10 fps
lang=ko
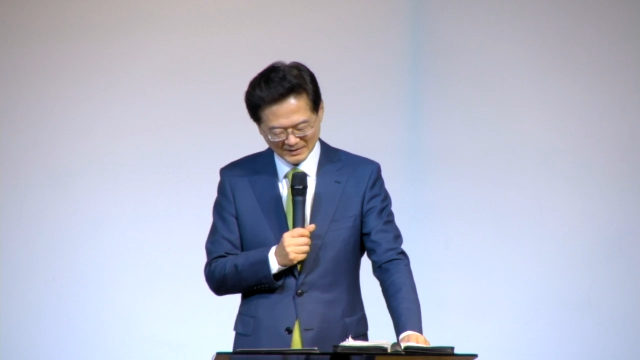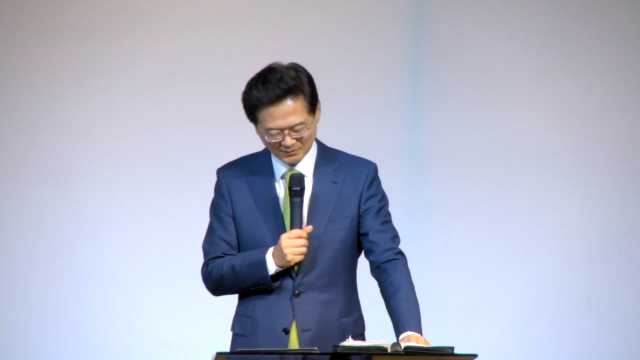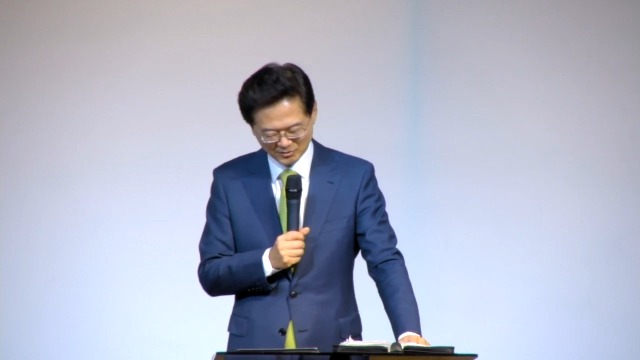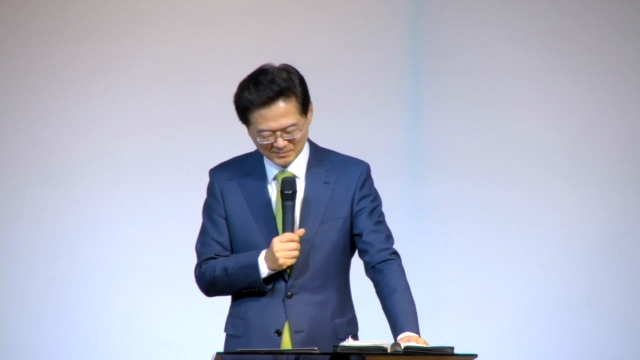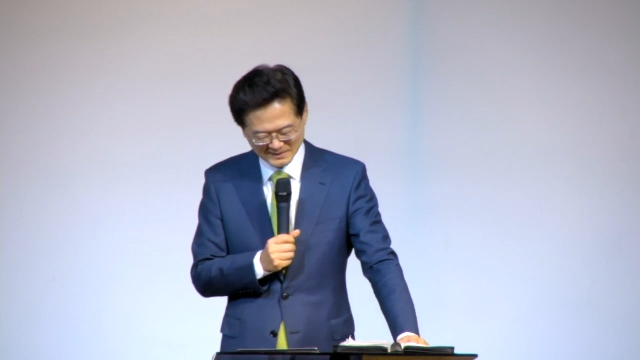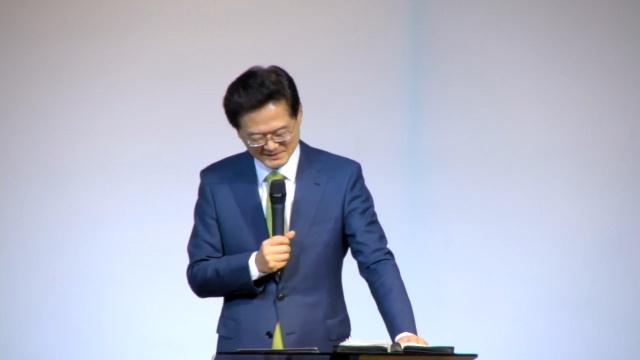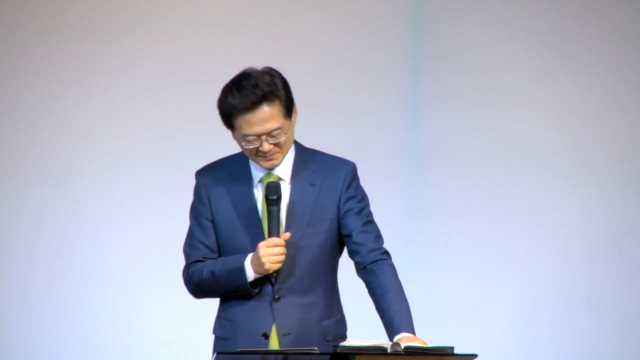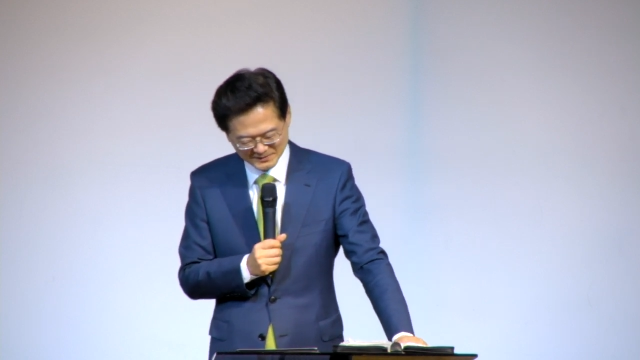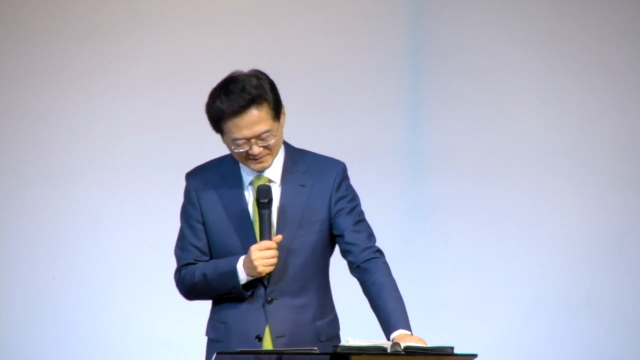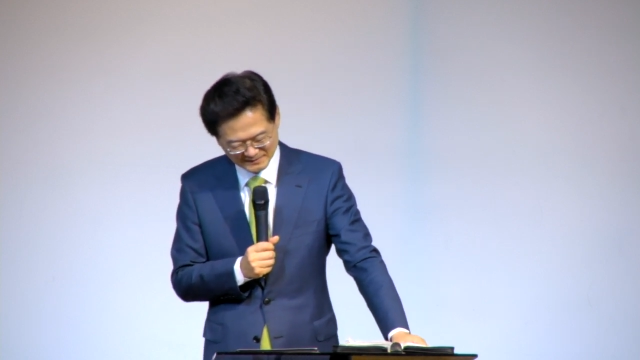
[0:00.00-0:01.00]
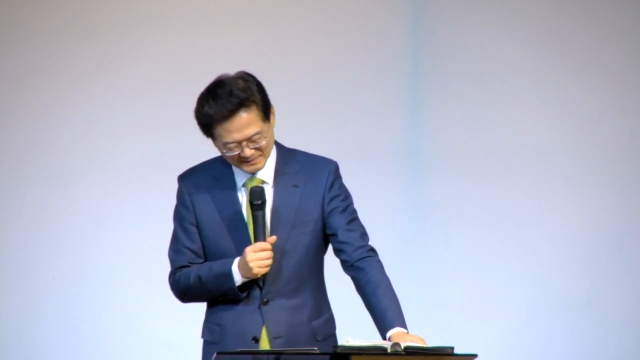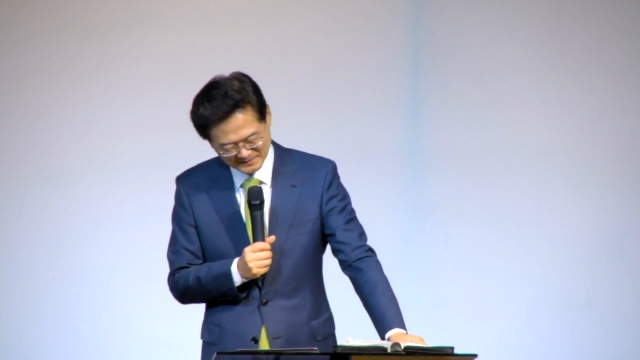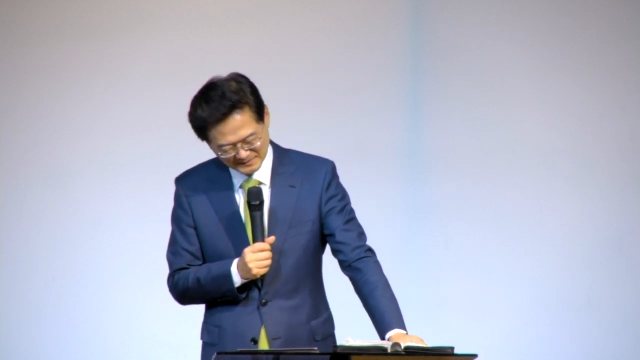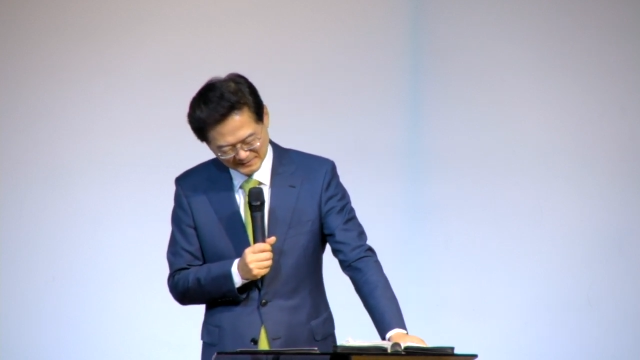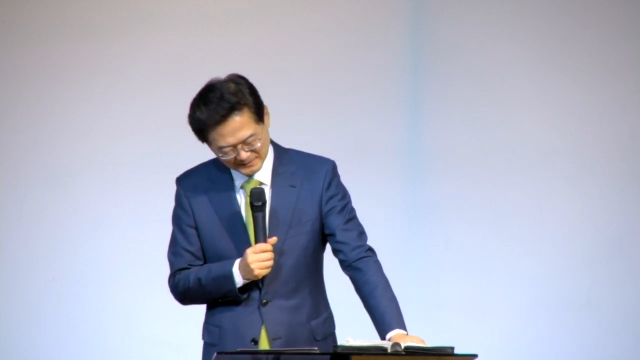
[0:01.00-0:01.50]
오늘 말씀은
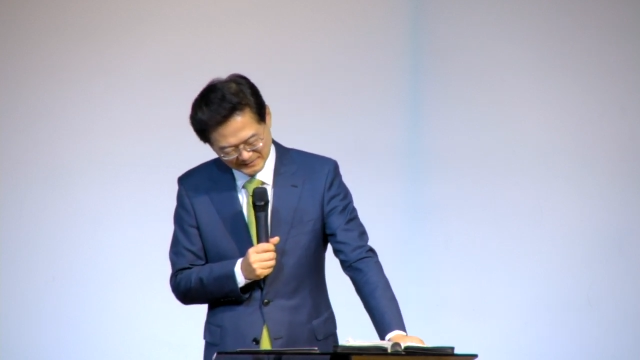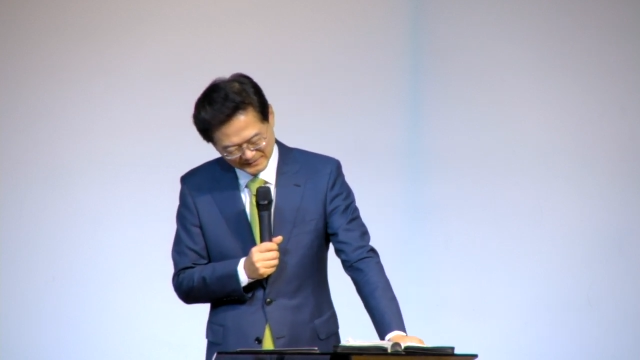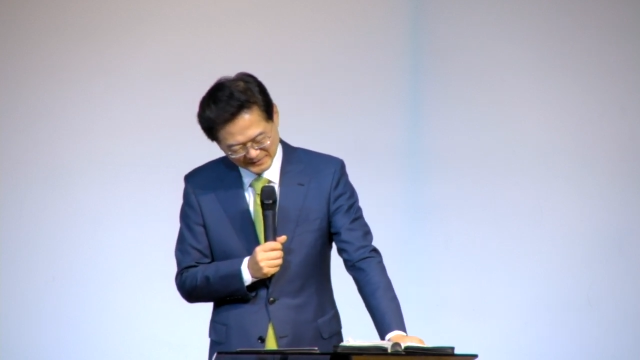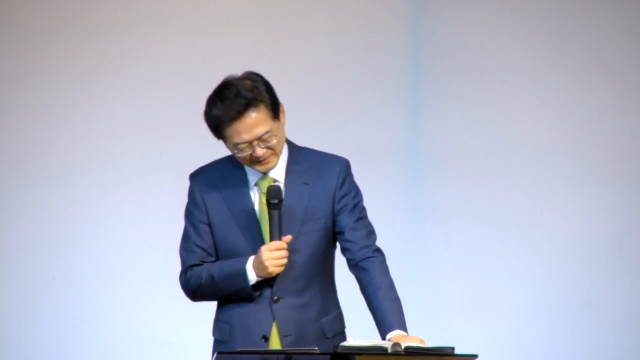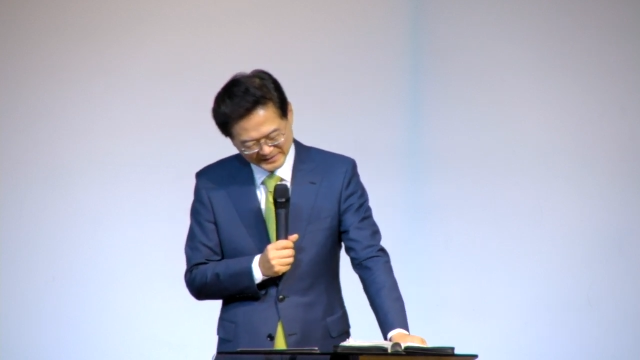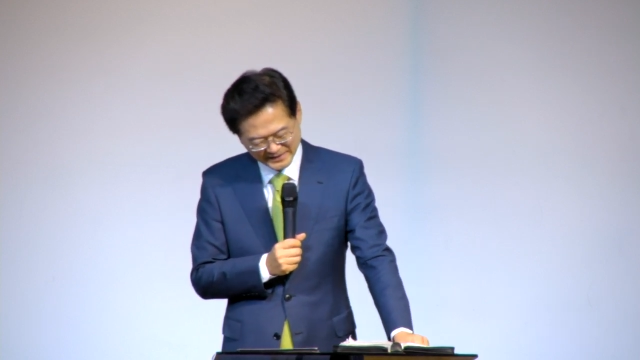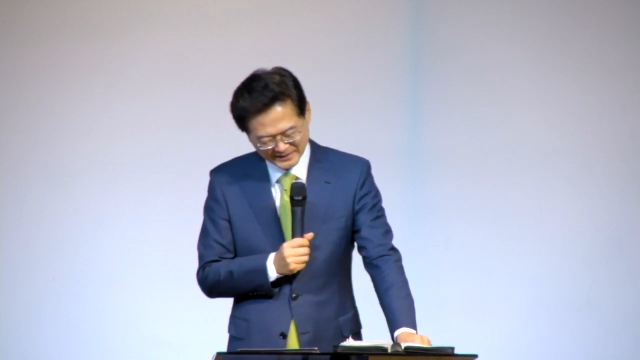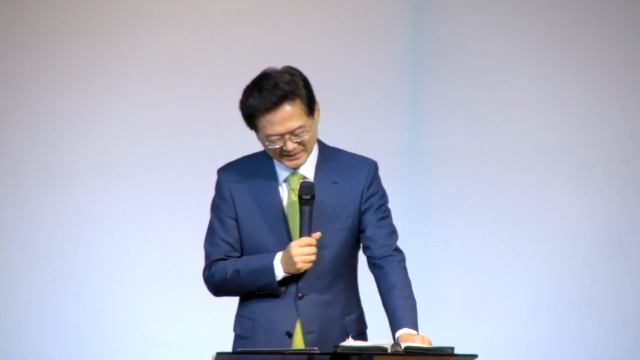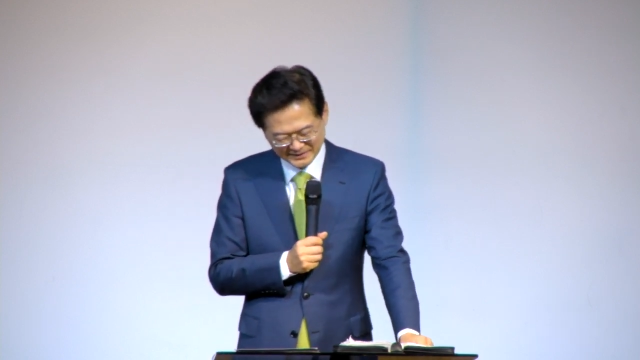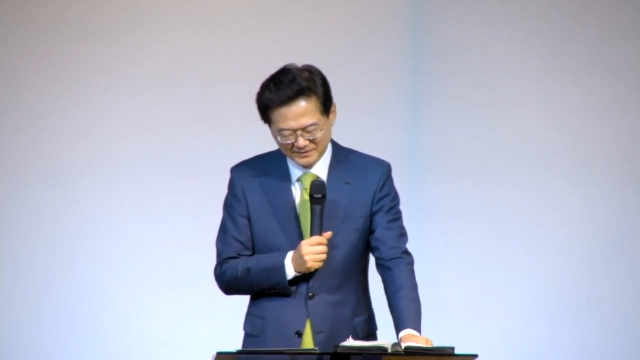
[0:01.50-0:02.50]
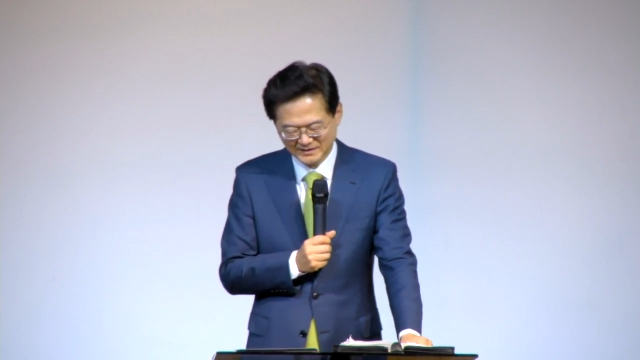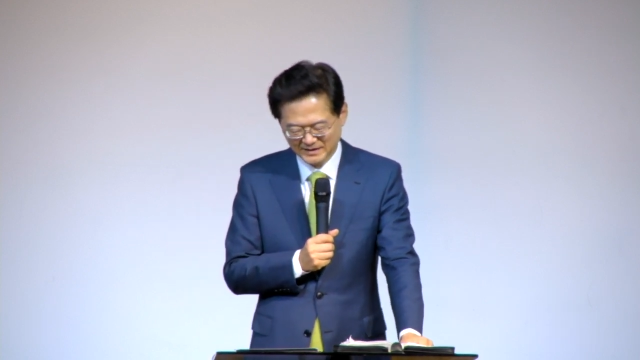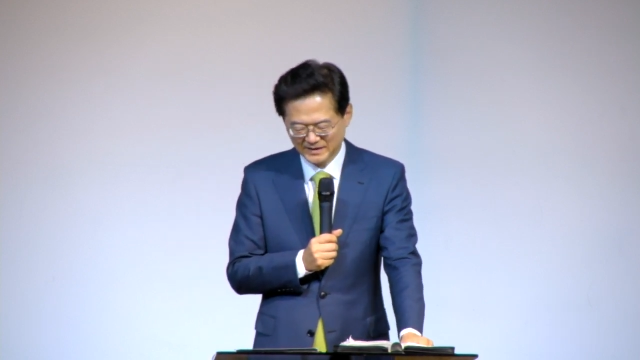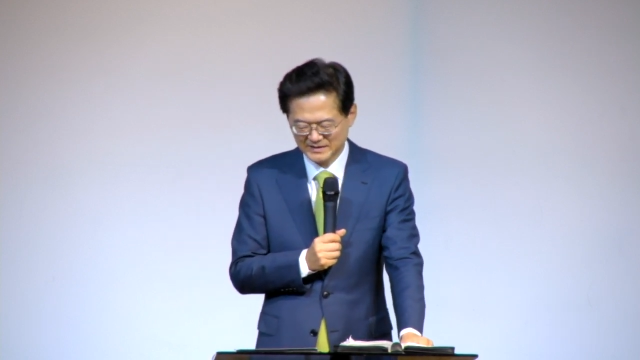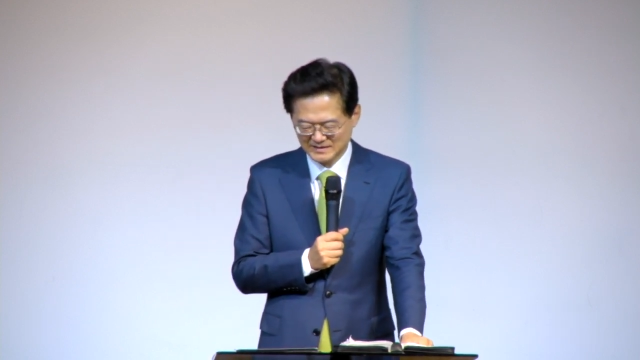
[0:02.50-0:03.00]
예,
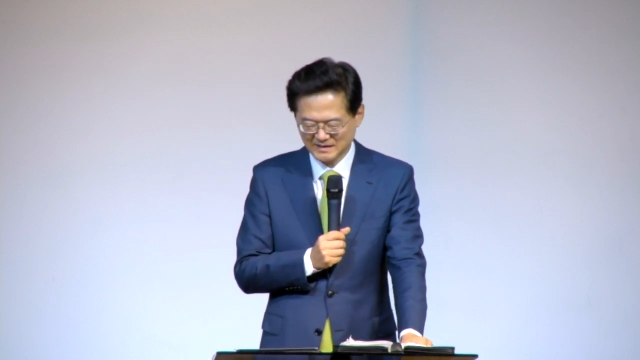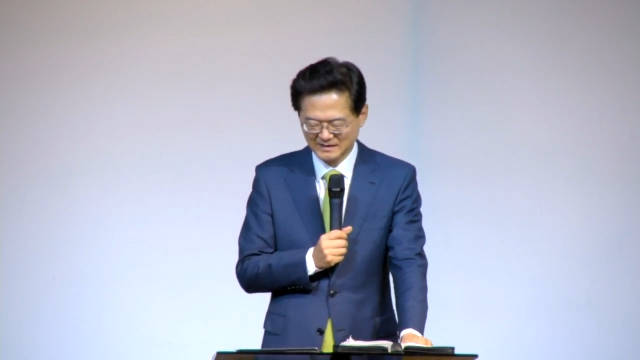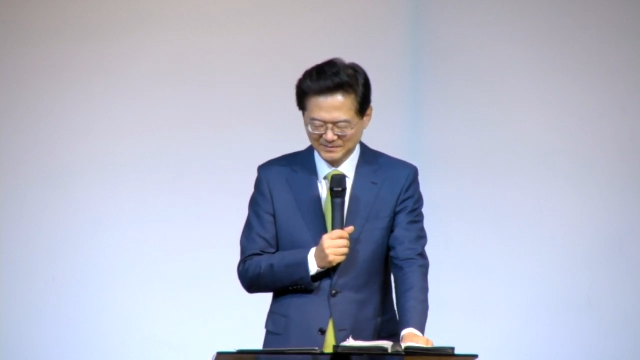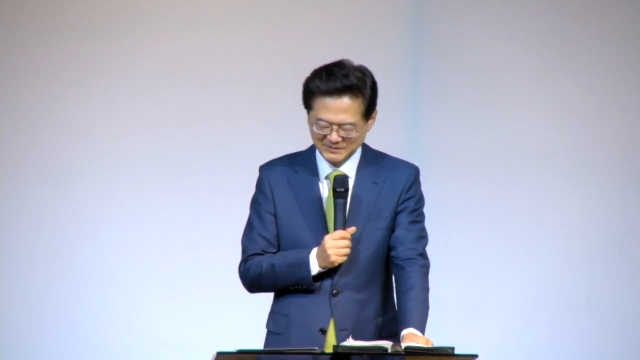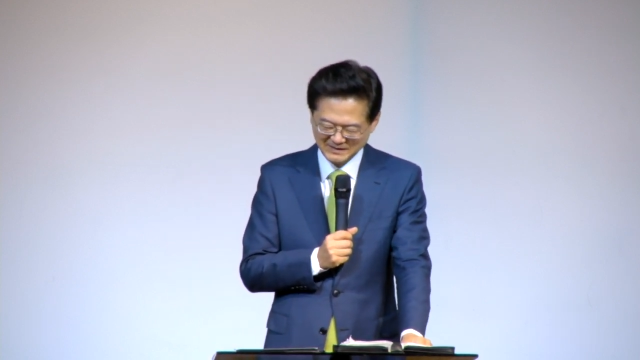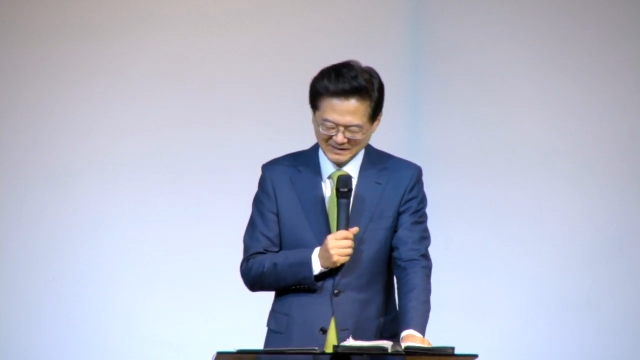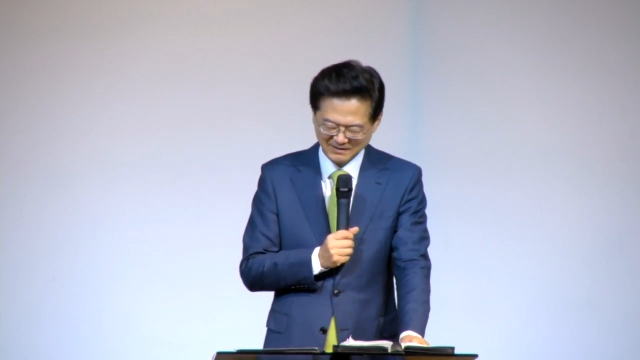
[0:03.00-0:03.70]
그렇게 시작합니다.